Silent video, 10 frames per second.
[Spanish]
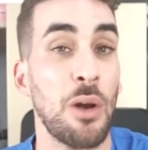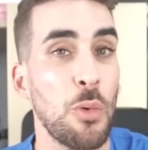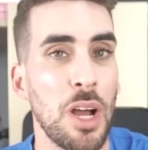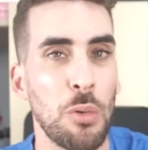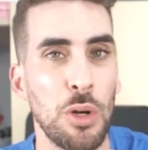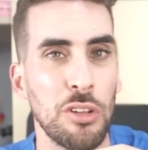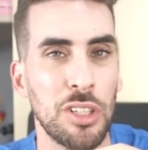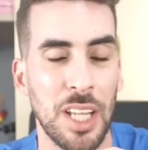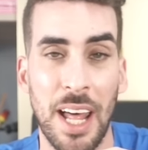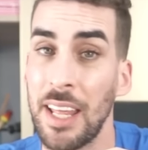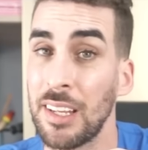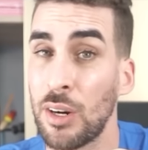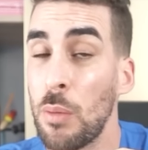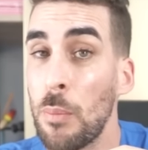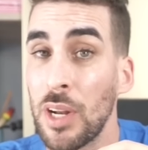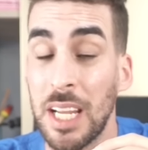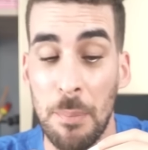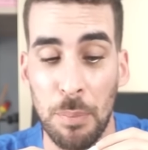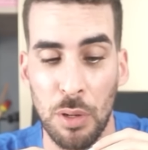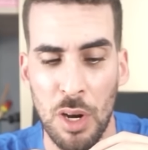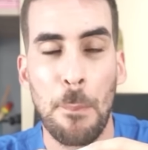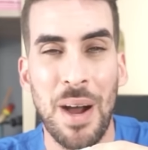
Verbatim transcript: algunas curiosidades, como por ejemplo,